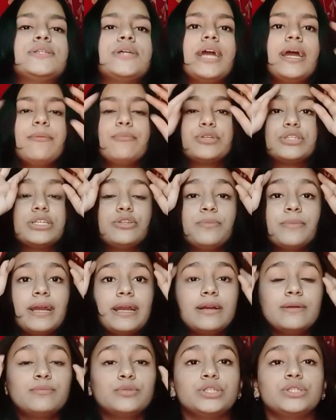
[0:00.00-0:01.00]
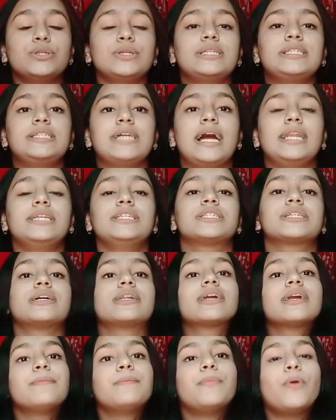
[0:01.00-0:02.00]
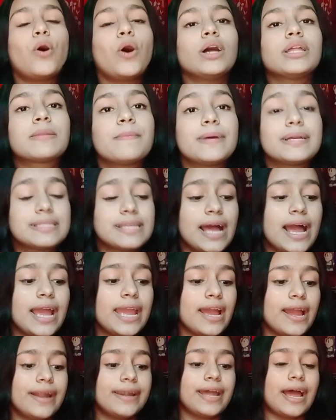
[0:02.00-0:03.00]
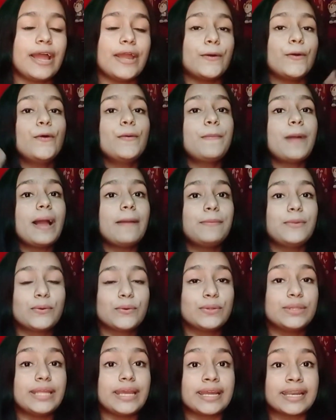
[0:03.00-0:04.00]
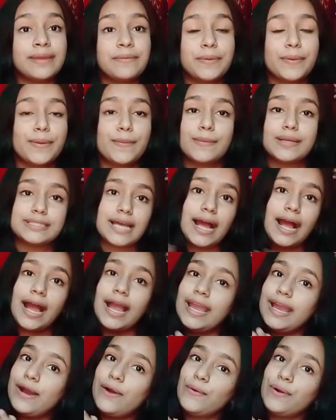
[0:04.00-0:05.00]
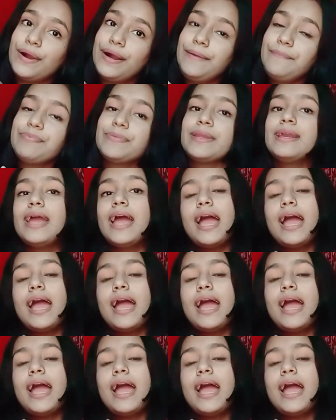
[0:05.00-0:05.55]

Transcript: सो so, yeah, मुझे तो मैं मुझे तो इस चैलेंज करके बहुत मज़ा आया एंड आई होप आप लोग को देखने में भी मज़ा आया होगा